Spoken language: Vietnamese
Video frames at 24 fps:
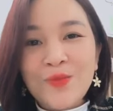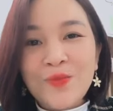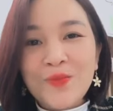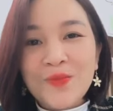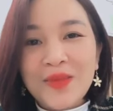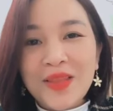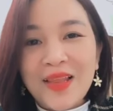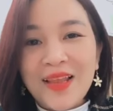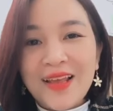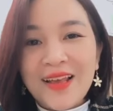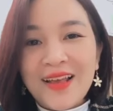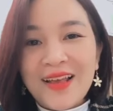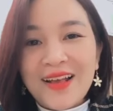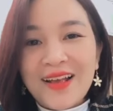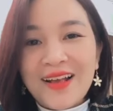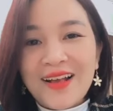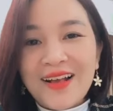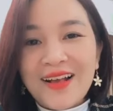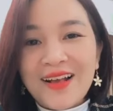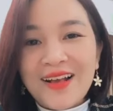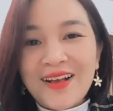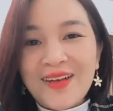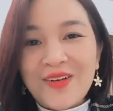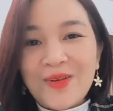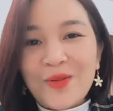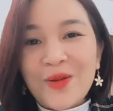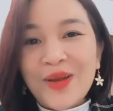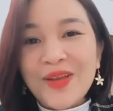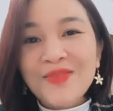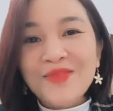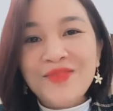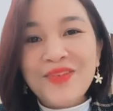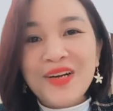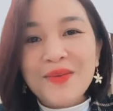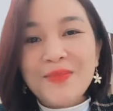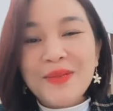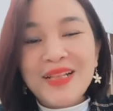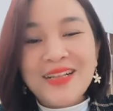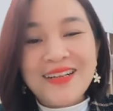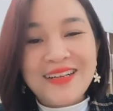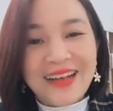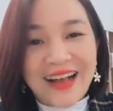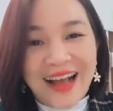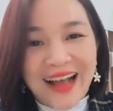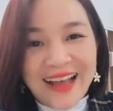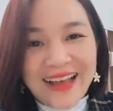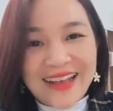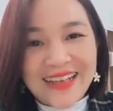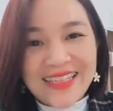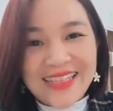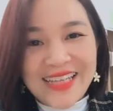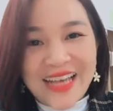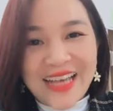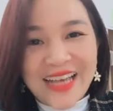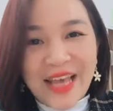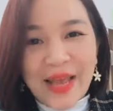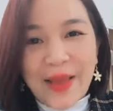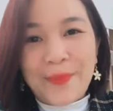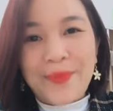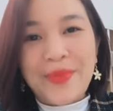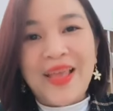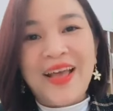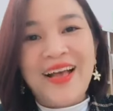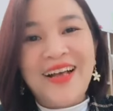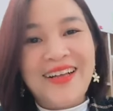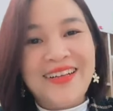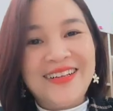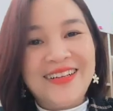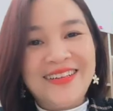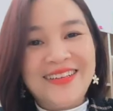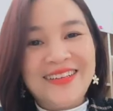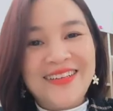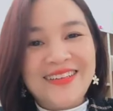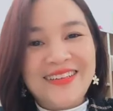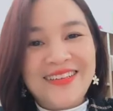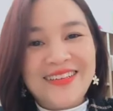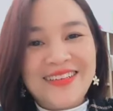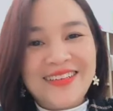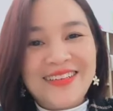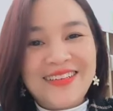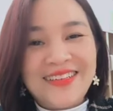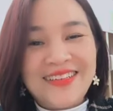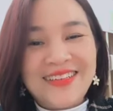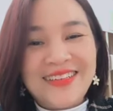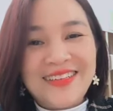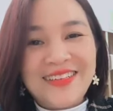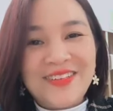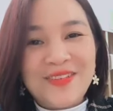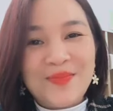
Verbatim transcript: đừng đánh đồng oanh với bất cứ ai anh chị em nhé.